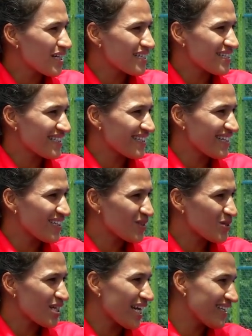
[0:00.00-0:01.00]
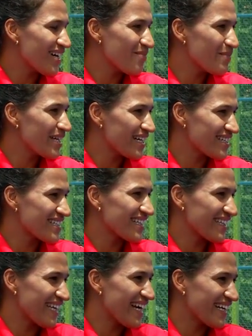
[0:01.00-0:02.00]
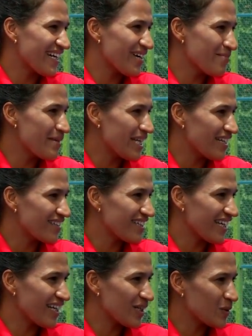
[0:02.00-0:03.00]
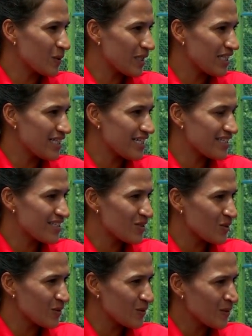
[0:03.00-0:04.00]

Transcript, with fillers: कर सकते हैं तो शायद हम भी कर सकते हैं अगर हम मेहनत करेंगे तो उनकी जैसी सो